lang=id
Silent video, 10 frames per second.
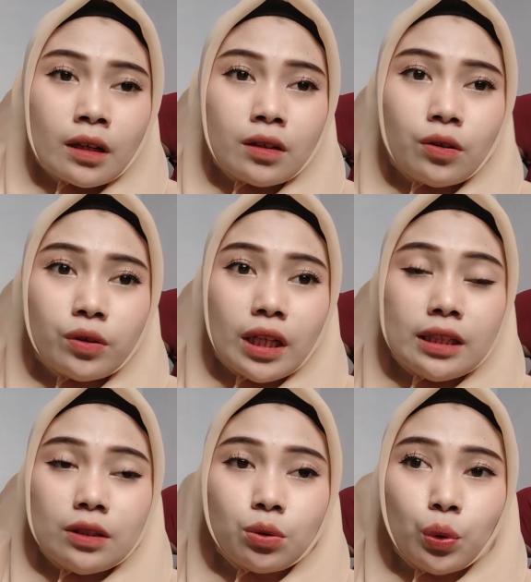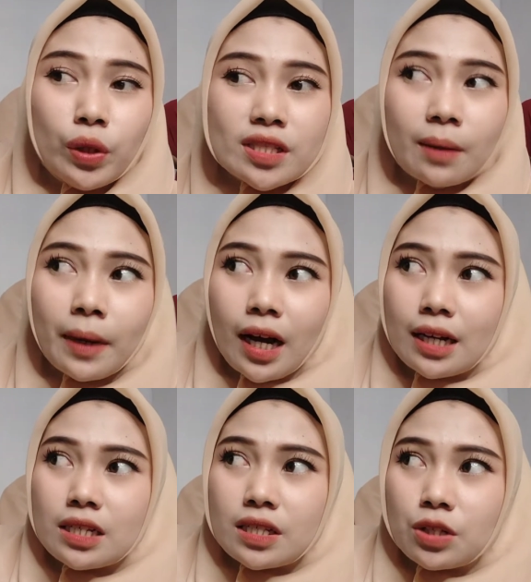Udah ditungguin sama Kak
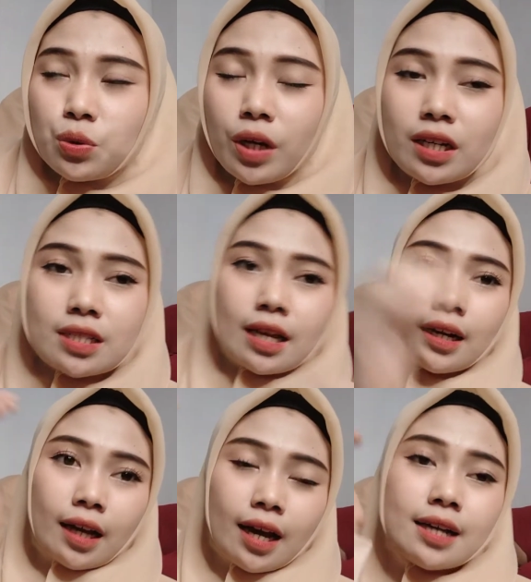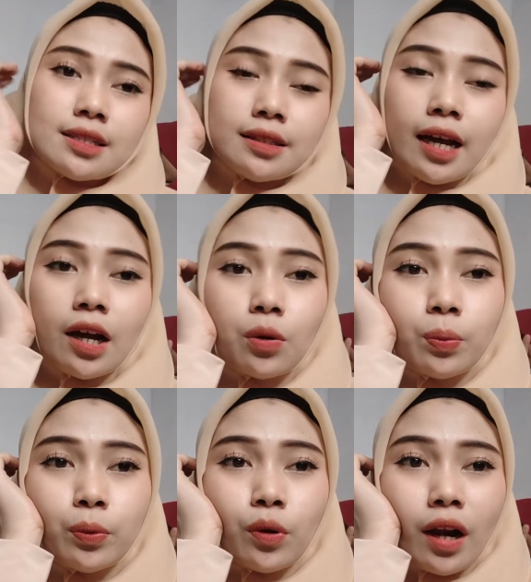Nisa juga di sana. Jadi aku
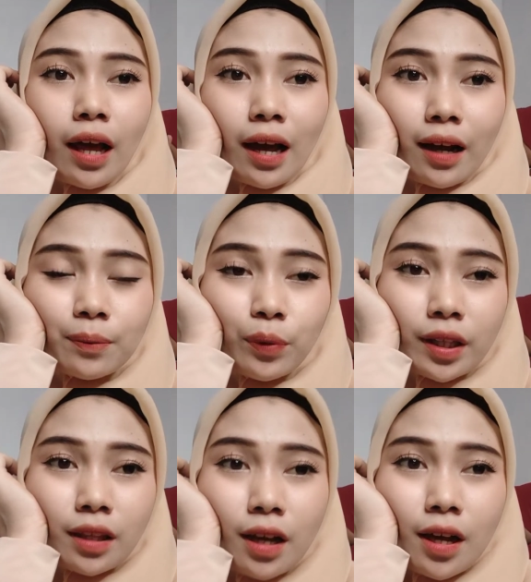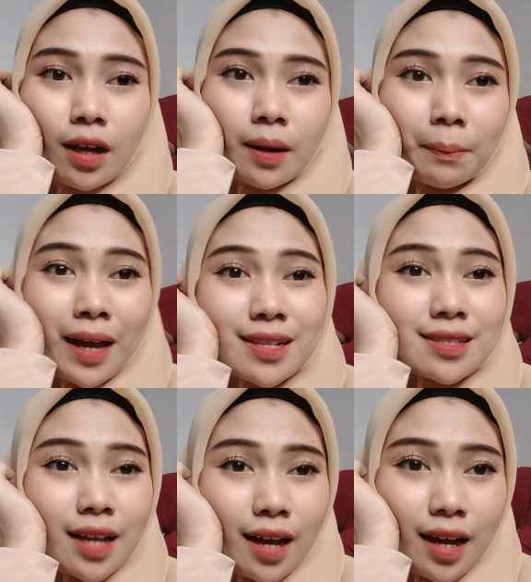pulang buat
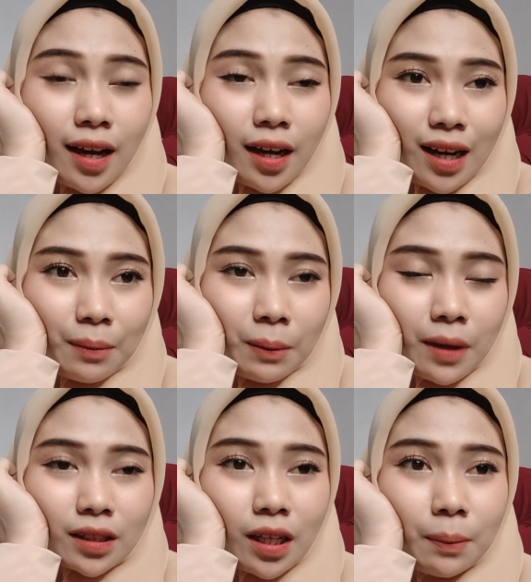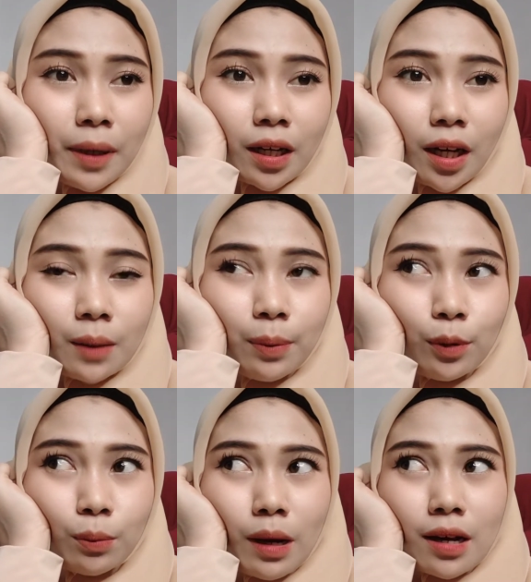masak karena memang dari pagi kan
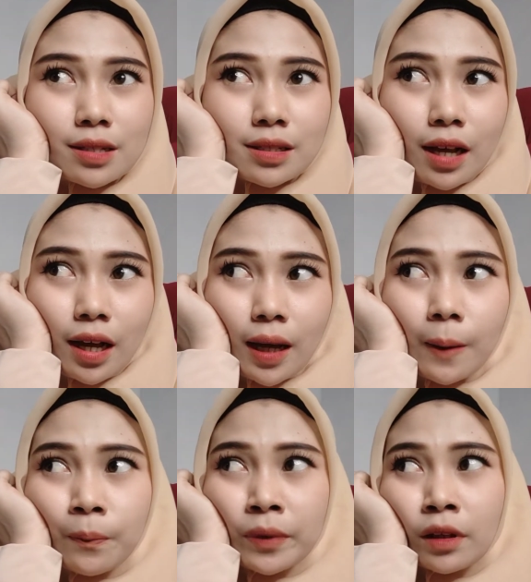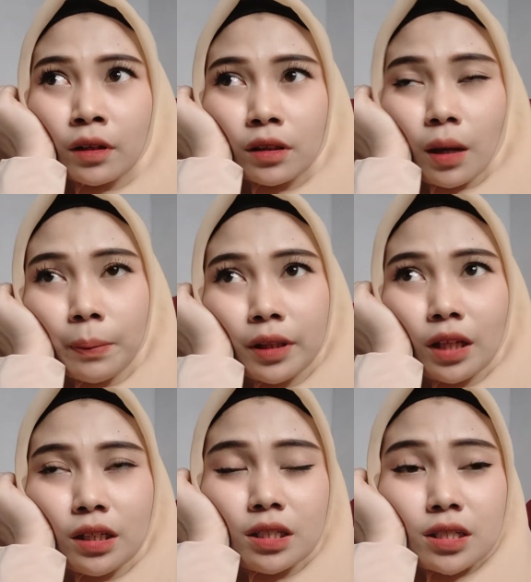belum masak. Tapi
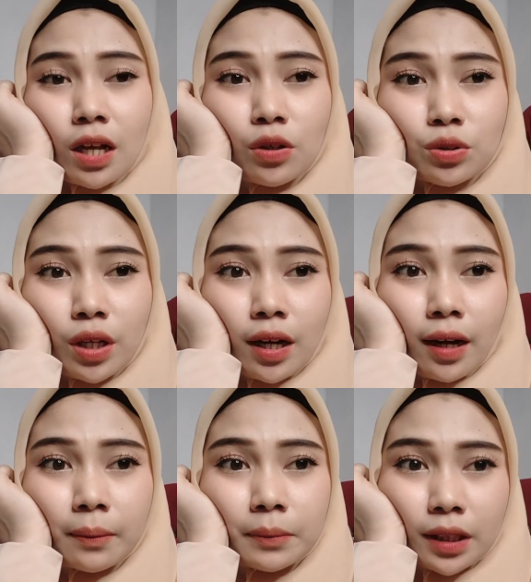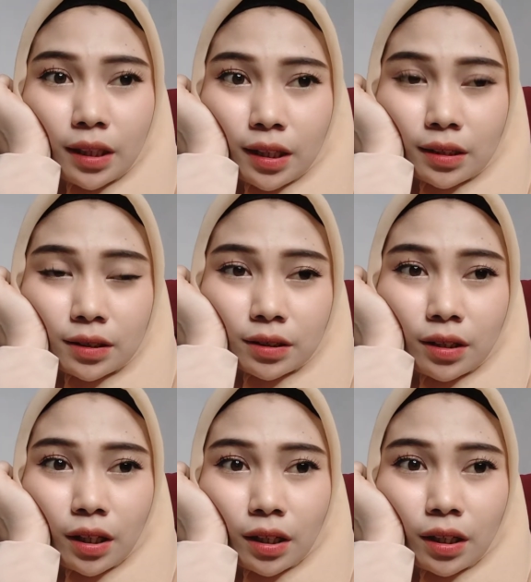tadi di salon juga rame, jadi
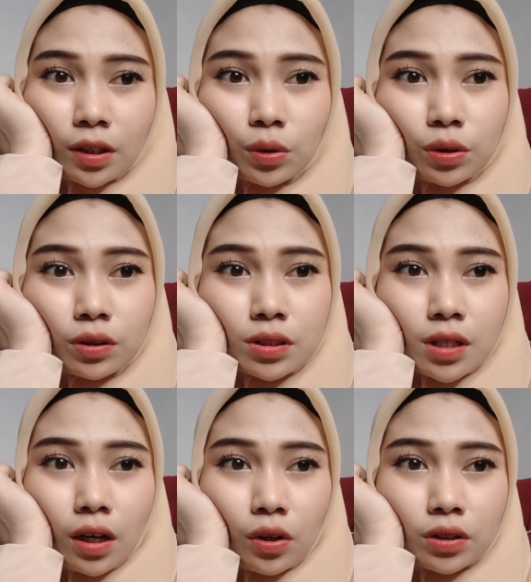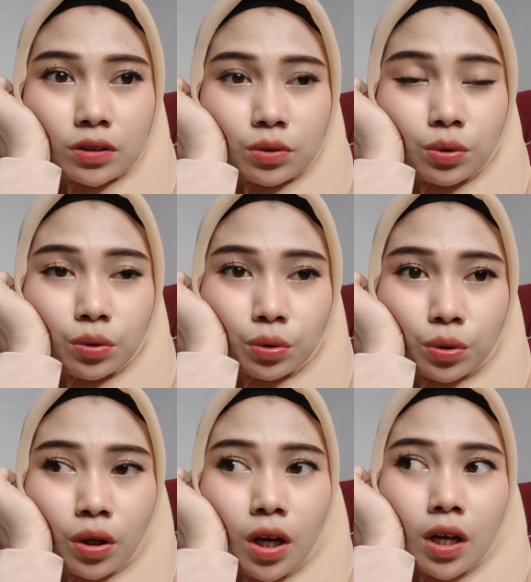ya ikut di salon dulu.
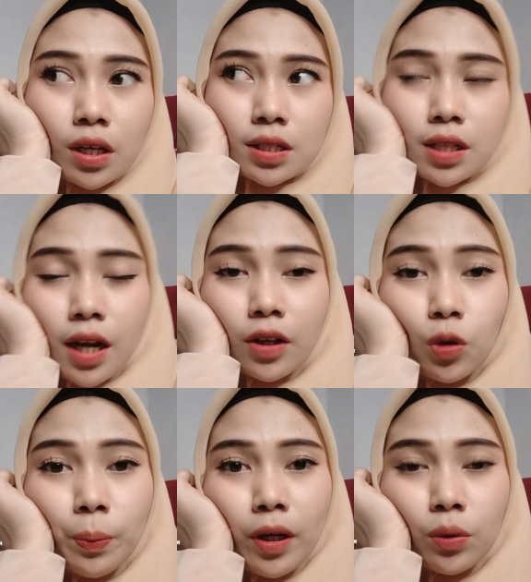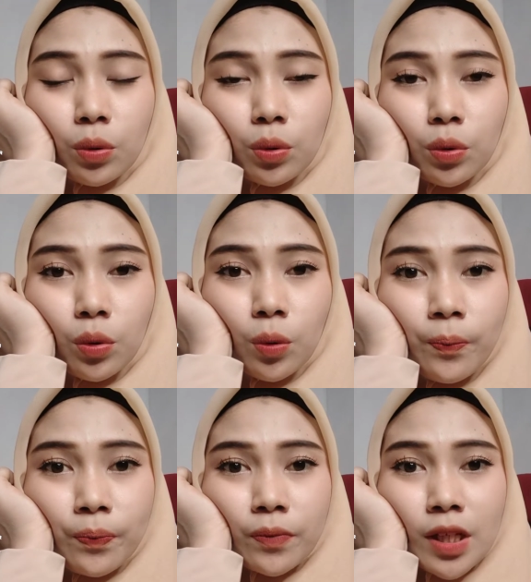Setelah itu baru
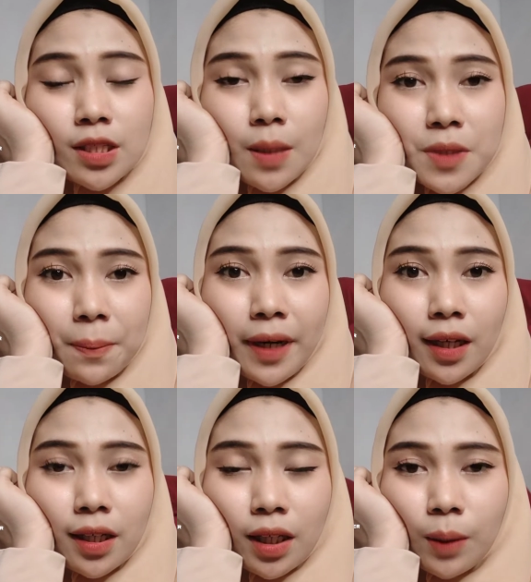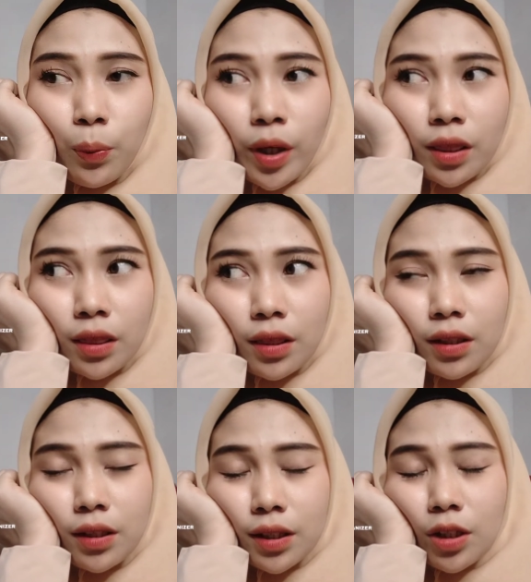siap-siap lagi buat
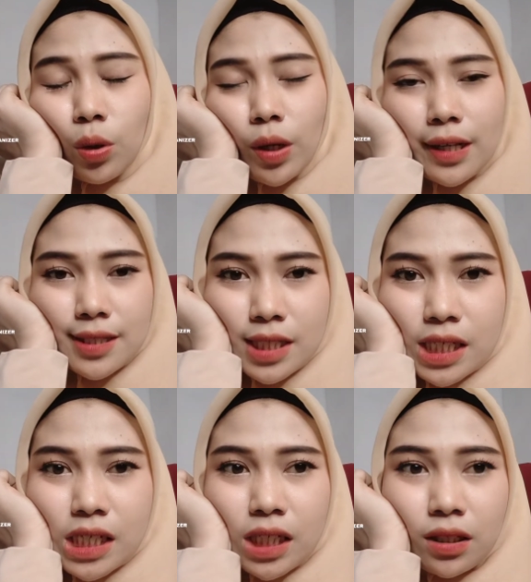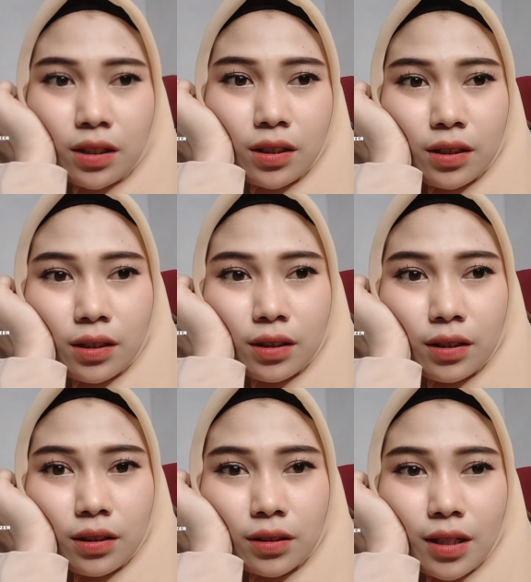ke lokasi
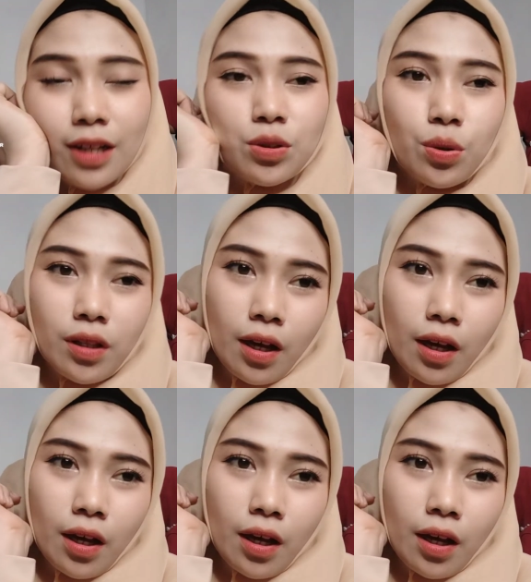selanjutnya.